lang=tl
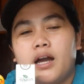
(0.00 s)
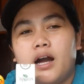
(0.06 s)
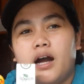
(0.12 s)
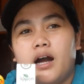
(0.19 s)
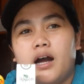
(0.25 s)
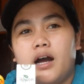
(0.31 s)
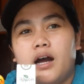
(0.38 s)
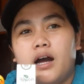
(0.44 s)

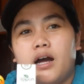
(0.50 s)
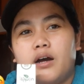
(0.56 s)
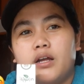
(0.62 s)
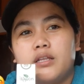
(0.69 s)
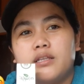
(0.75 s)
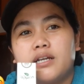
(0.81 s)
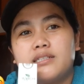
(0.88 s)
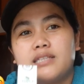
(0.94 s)

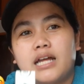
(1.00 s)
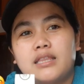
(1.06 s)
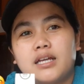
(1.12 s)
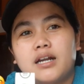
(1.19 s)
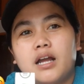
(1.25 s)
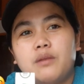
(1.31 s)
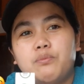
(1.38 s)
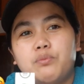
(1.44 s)
uh,
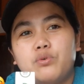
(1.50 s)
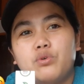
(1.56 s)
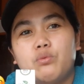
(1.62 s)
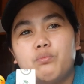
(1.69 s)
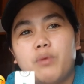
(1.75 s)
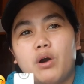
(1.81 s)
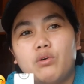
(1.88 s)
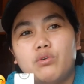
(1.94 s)
nagtatagal po
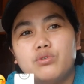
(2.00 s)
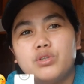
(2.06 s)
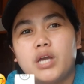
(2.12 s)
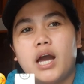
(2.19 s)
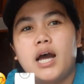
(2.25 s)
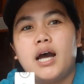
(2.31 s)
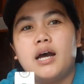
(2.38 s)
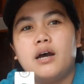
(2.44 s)
yung bango
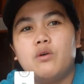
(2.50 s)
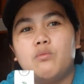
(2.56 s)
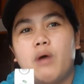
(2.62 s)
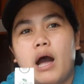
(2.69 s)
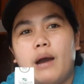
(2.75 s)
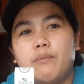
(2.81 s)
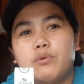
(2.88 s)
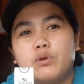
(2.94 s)
niya,
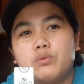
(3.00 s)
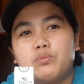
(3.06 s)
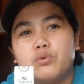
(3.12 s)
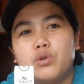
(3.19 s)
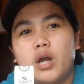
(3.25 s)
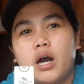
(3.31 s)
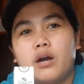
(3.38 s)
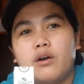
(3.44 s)
umaabot po
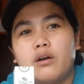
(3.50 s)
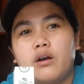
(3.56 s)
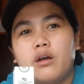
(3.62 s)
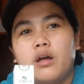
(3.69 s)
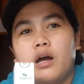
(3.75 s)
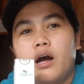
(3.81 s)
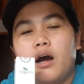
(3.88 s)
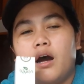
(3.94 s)
ng
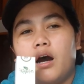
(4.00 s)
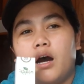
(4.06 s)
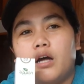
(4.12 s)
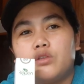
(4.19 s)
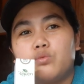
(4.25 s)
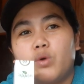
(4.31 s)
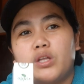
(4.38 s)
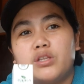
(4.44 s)

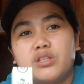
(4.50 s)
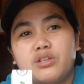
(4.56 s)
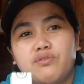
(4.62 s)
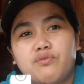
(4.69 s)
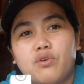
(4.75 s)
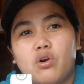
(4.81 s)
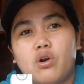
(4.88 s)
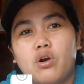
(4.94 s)
uh, ah,
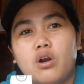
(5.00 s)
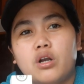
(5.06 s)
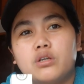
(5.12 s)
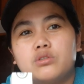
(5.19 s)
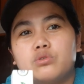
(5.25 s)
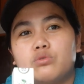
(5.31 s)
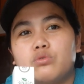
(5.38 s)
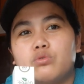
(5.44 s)

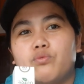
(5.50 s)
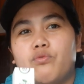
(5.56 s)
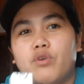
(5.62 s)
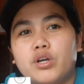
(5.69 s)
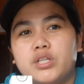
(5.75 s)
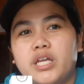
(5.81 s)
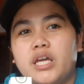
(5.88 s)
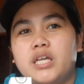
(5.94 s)
24 to
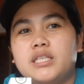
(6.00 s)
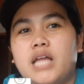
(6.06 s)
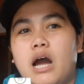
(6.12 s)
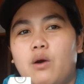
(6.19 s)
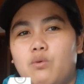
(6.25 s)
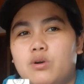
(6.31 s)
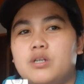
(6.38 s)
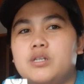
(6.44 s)
48
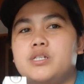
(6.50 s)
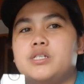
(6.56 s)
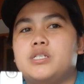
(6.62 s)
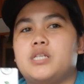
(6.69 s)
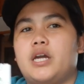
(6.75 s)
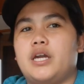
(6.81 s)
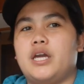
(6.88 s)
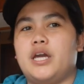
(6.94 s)

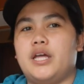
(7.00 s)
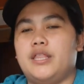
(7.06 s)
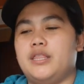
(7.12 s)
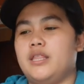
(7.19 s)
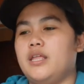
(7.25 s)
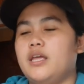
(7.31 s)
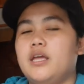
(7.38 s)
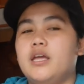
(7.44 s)
hours. Ayan.
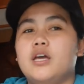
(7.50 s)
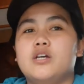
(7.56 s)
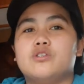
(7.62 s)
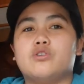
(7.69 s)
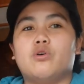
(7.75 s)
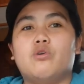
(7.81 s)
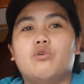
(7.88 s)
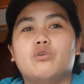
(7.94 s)

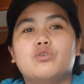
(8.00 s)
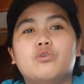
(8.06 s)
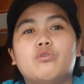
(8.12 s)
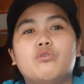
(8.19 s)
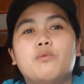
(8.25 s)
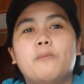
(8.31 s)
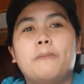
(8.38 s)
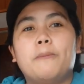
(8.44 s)
So,
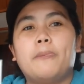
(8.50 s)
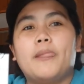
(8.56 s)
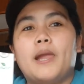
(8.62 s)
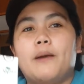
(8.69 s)
yung,